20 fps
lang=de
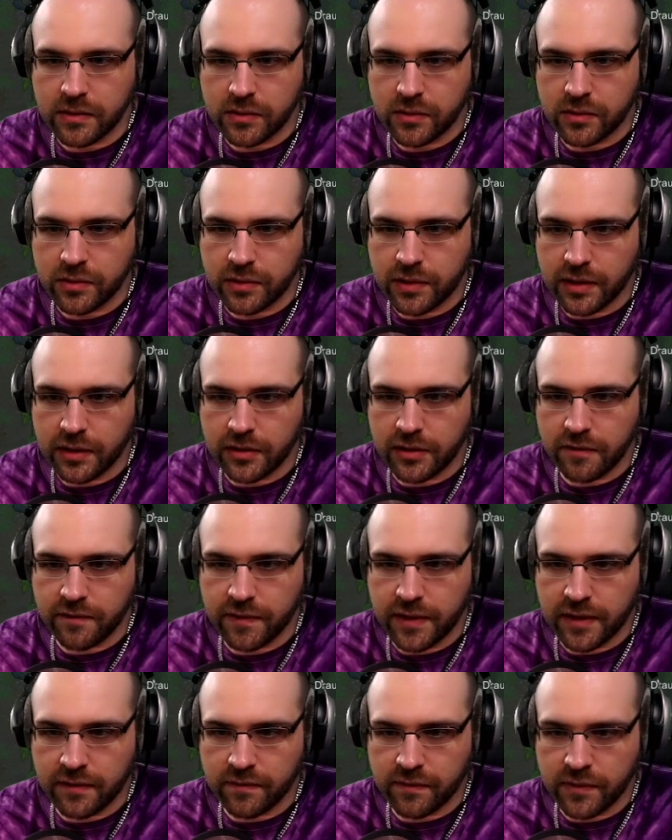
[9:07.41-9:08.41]
Ich denke, die
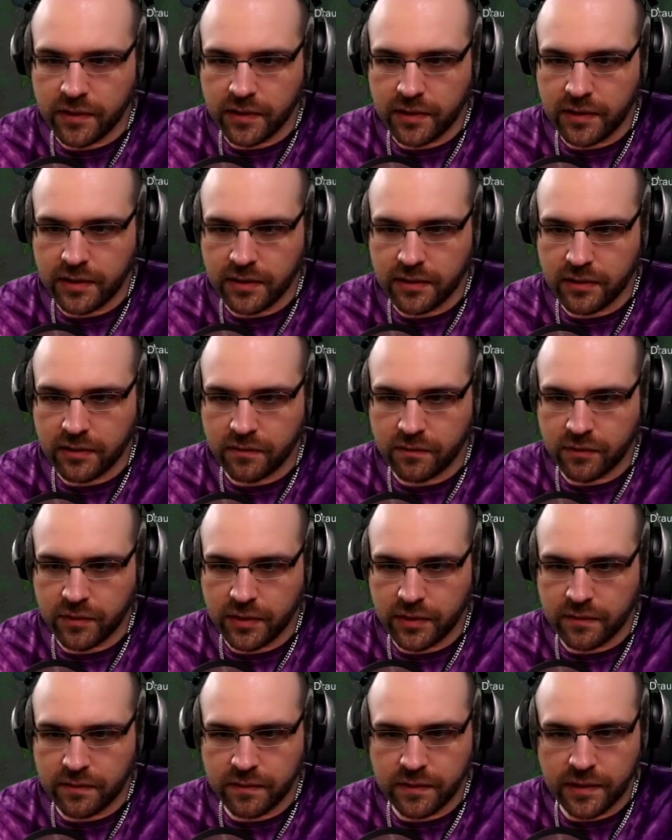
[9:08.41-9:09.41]
werden wir hier irgendwo
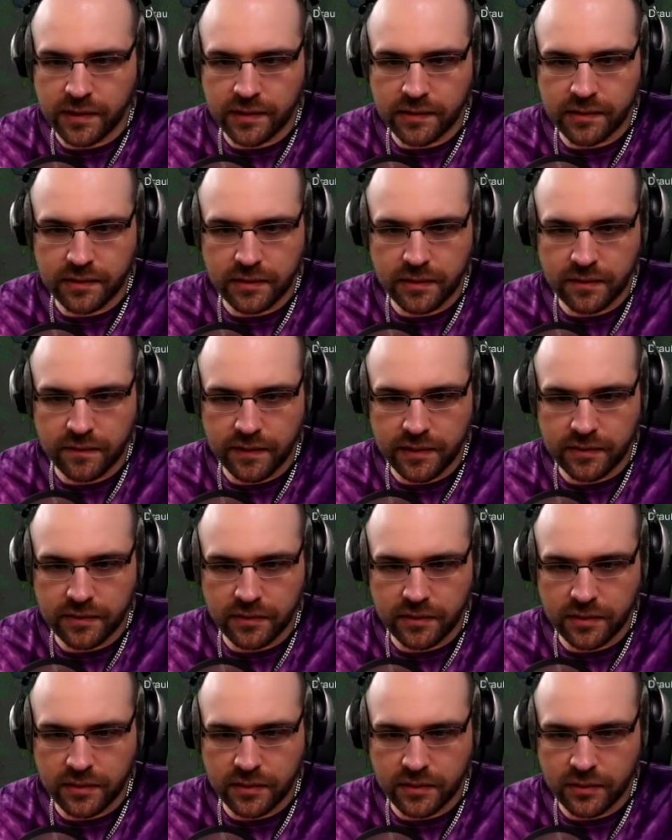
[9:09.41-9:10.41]
hinpflanzen. Ich weiß
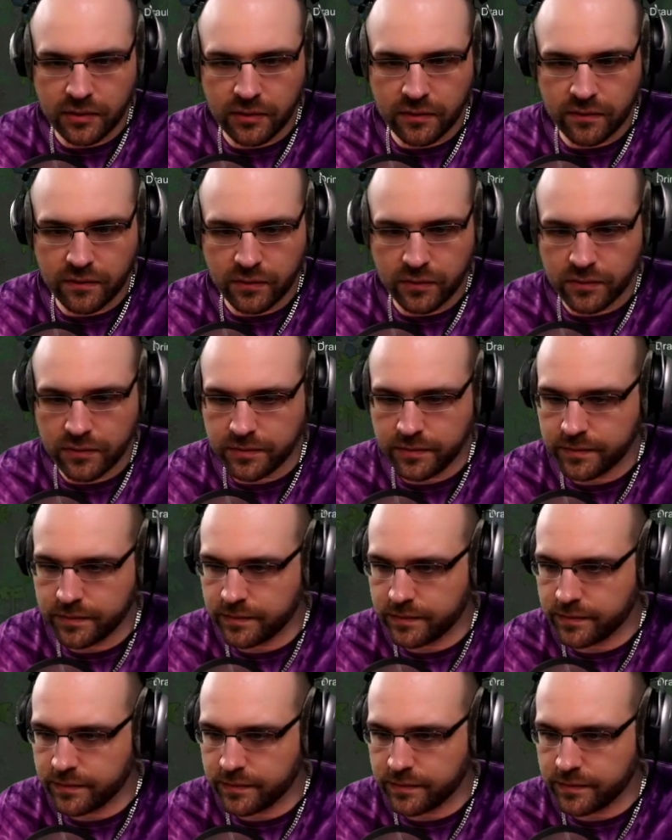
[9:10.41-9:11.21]
noch nicht genau wo.